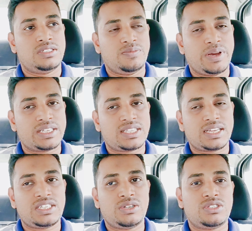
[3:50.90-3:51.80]
যে ব্যাগেজ
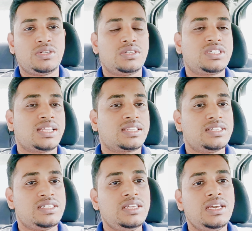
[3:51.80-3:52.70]
থাকে সেটা হচ্ছে সাত
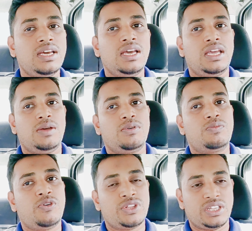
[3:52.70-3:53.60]
কেজি এবং
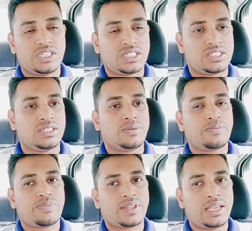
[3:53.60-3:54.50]
পঁয়ত্রিশ কেজি
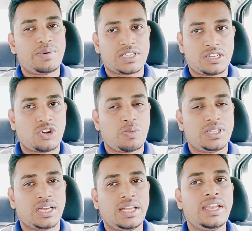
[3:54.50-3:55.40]
এই ব্যাগেজটা
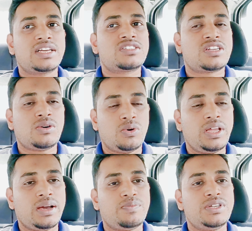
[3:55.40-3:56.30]
নর্মালি থাকে এর এক্সট্রা
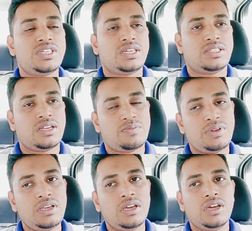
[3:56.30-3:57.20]
হলে আপনি সেক্ষেত্রে
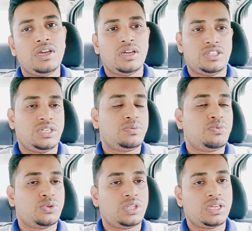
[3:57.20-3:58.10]
আপনি যে
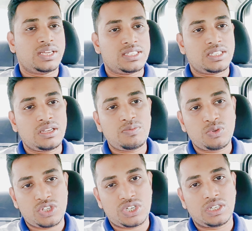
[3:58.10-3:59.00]
প্রতি কেজিতে
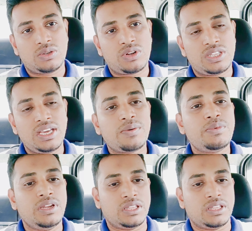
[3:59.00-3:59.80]
পঁচিশ রিঙ্গিত করে দিয়ে আপনি